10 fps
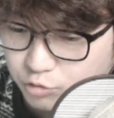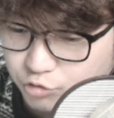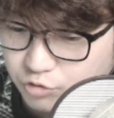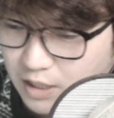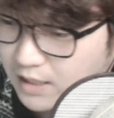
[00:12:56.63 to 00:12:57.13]

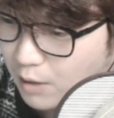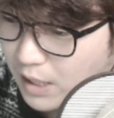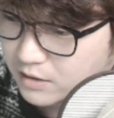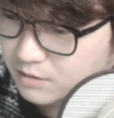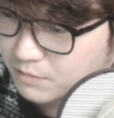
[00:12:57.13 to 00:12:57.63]
쭉 다
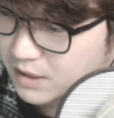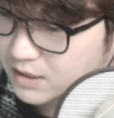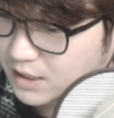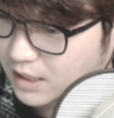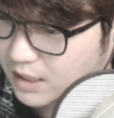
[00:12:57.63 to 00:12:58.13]
나와 있습니다.
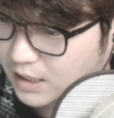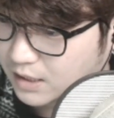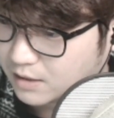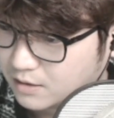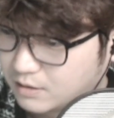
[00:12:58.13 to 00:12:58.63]

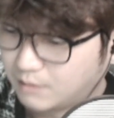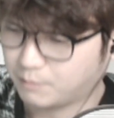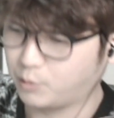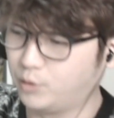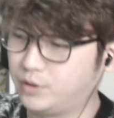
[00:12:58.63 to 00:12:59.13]
제가 한번
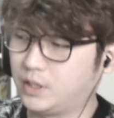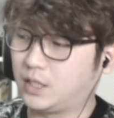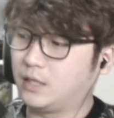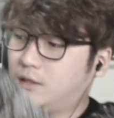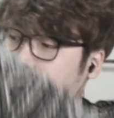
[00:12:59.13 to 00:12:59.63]
보여드릴게요.